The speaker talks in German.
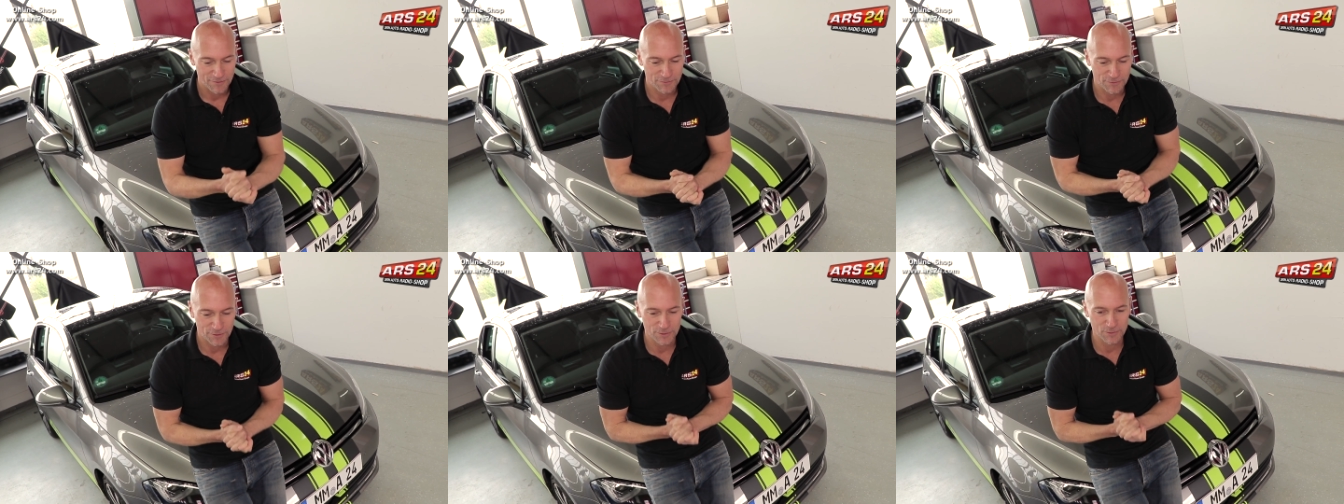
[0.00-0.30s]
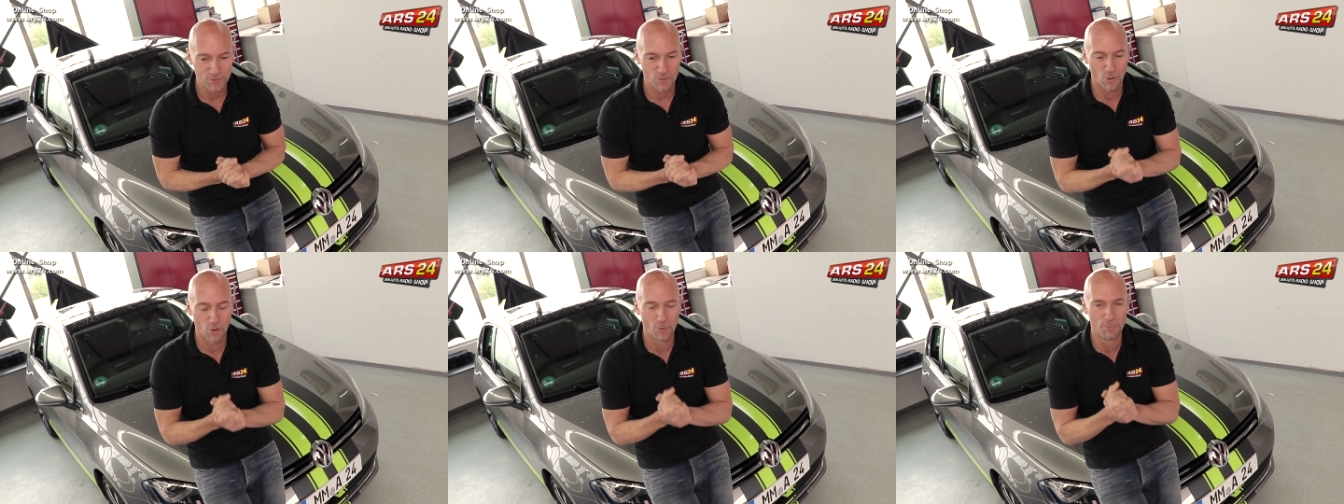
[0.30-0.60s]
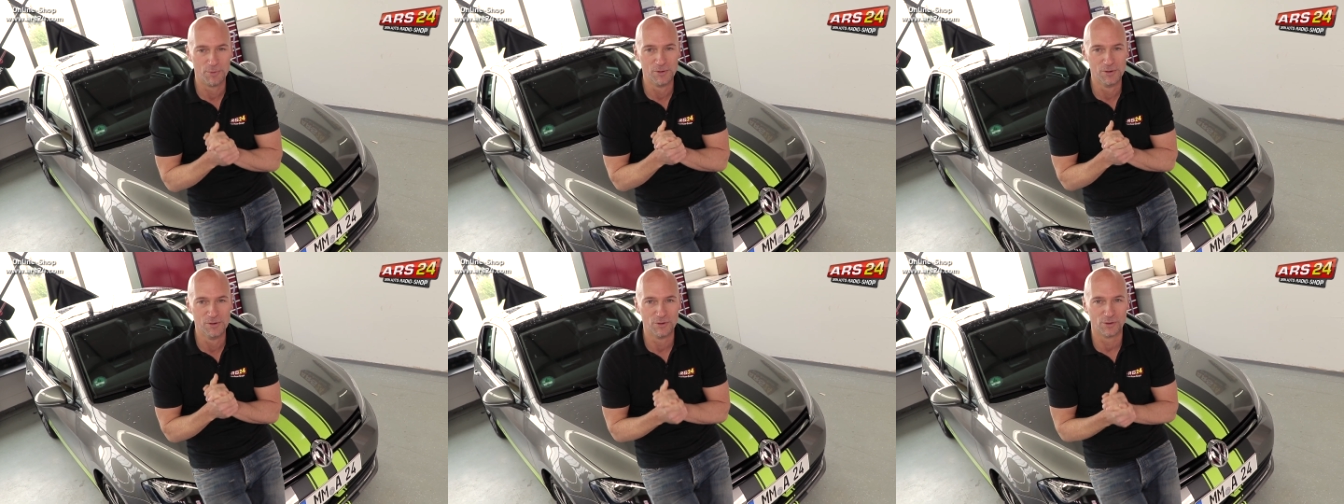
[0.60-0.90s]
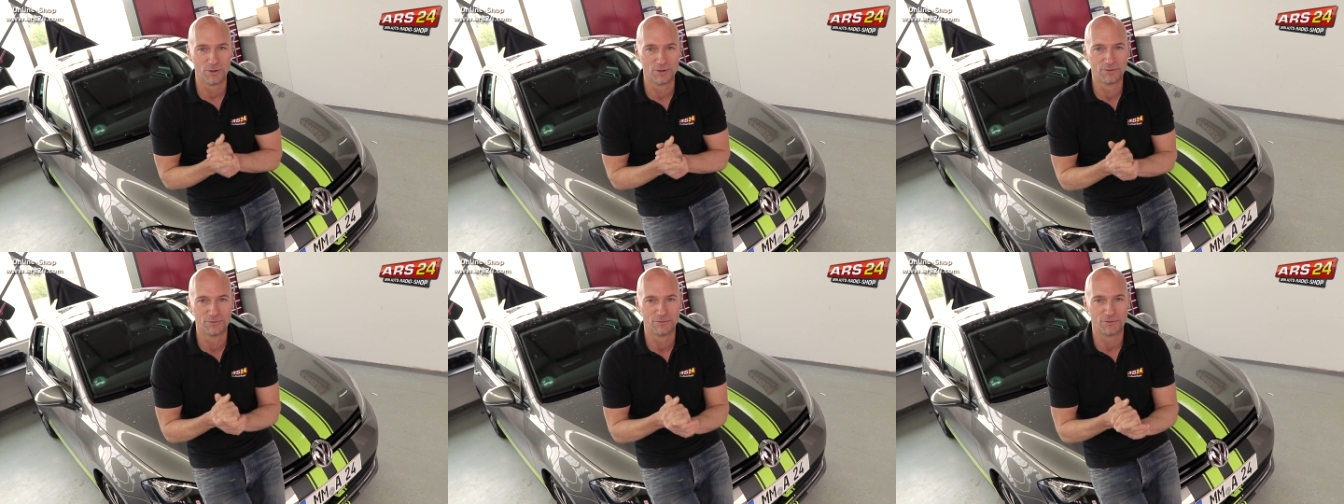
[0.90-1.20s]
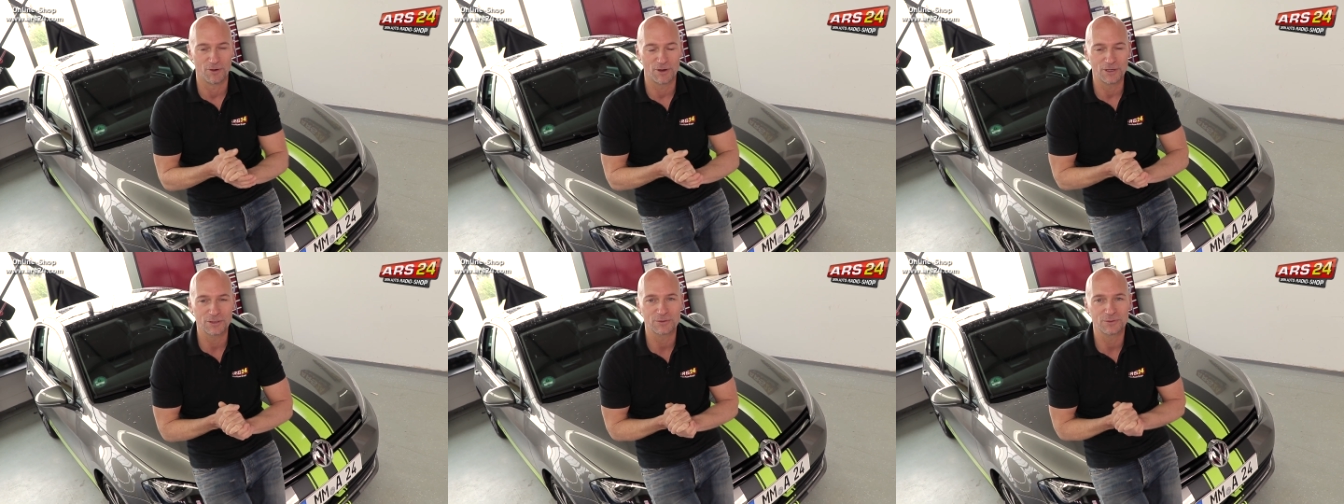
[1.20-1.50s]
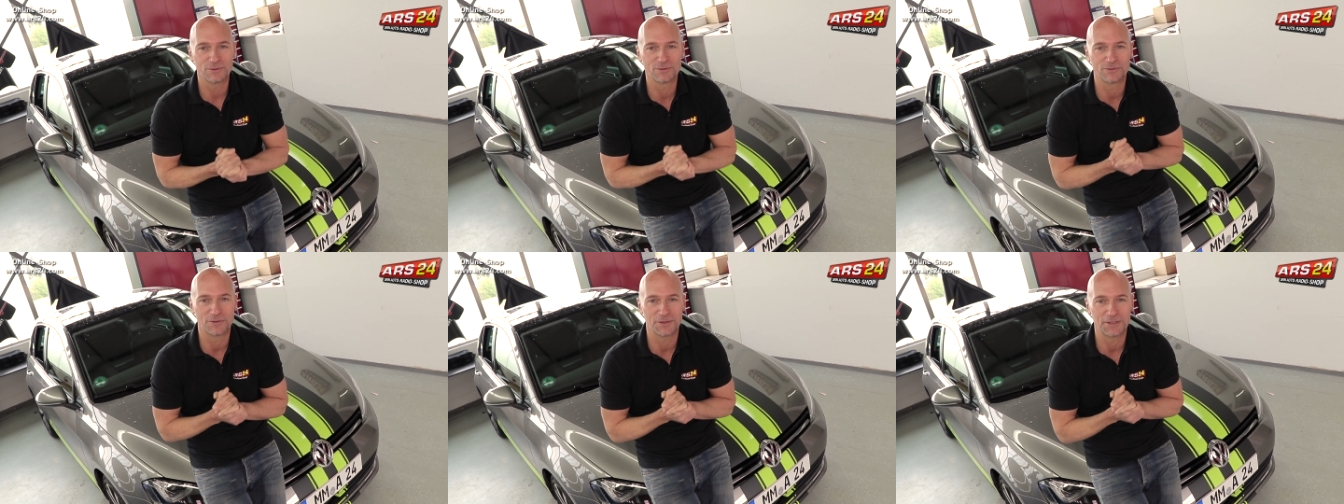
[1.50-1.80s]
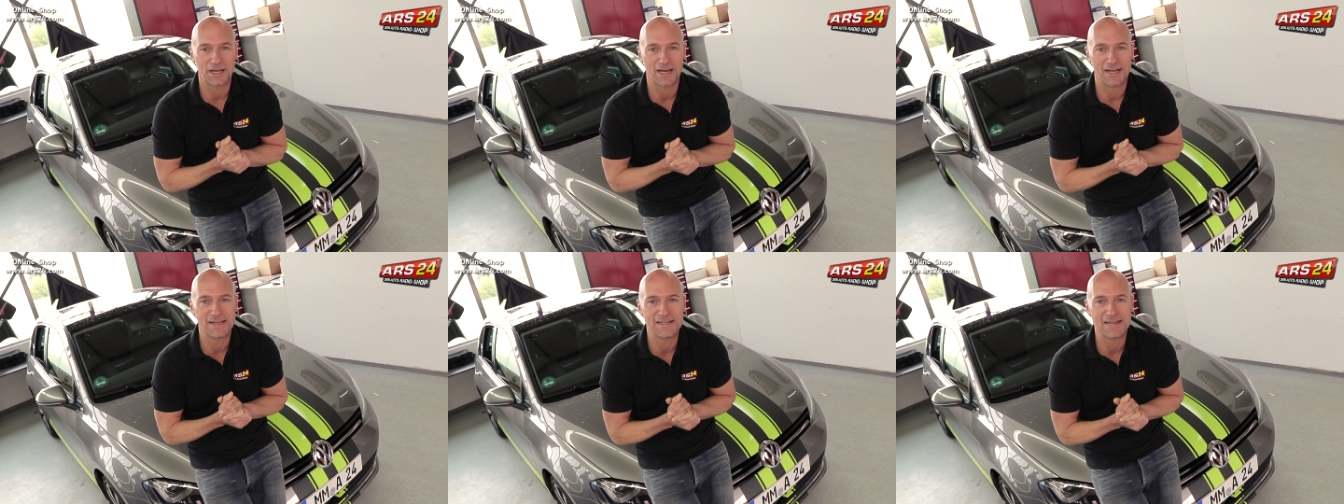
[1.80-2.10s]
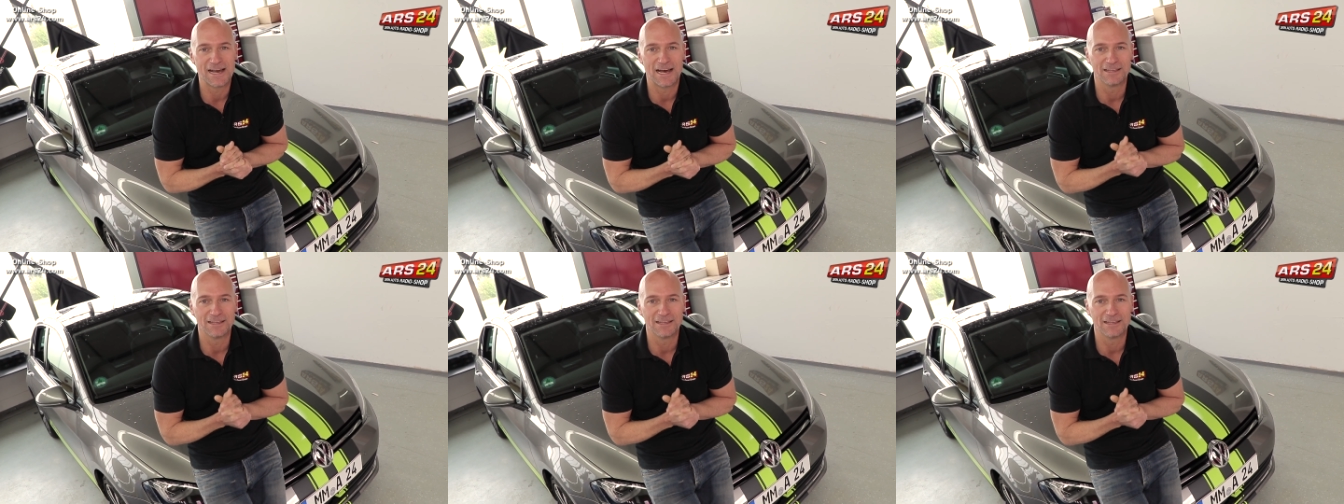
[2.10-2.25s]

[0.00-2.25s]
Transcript: von Opel und Ford und von allen